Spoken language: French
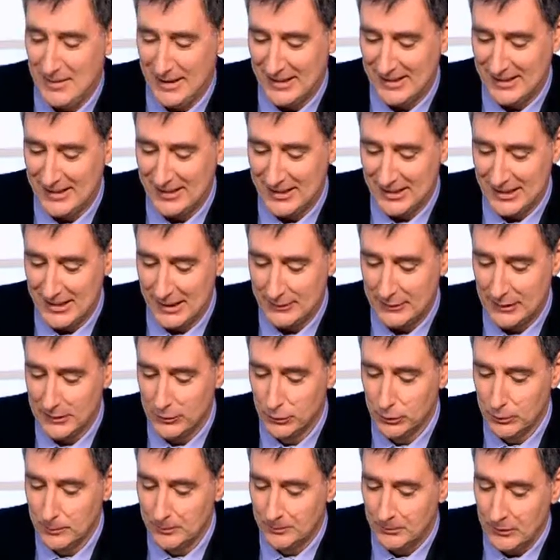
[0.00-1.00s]
Merci d'être avec
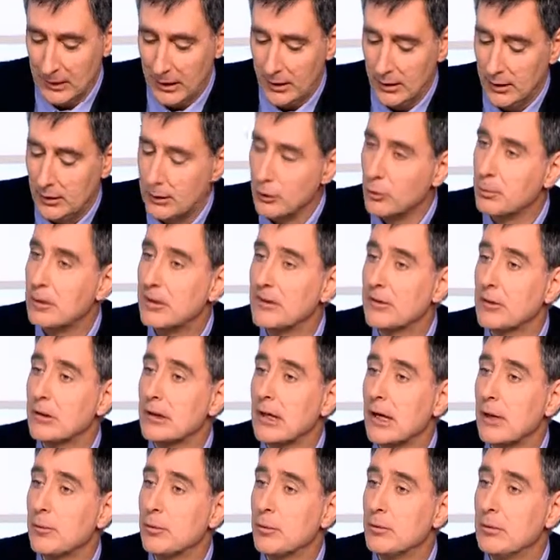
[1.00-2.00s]
nous. Le président
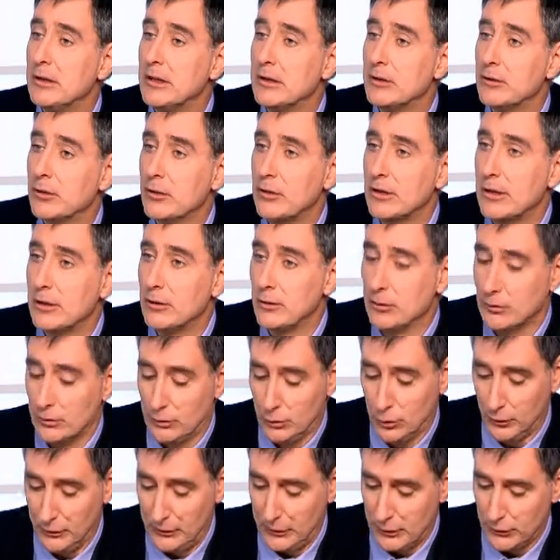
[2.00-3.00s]
de la République tenait une
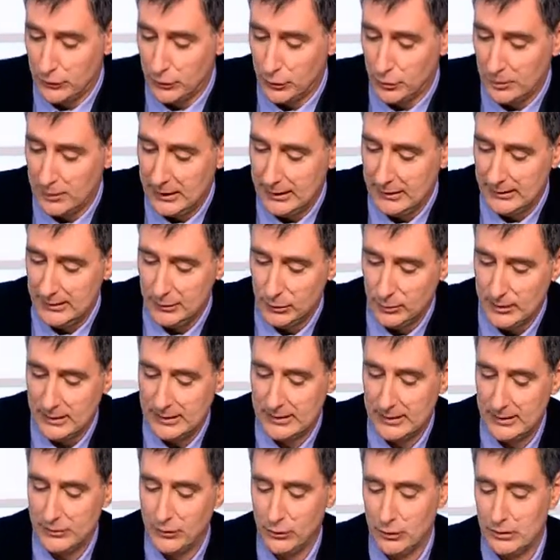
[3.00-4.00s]
conférence de presse ce
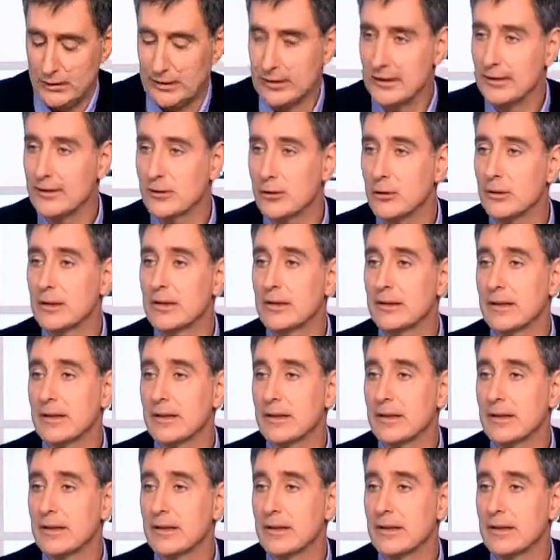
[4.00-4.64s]
matin sur les questions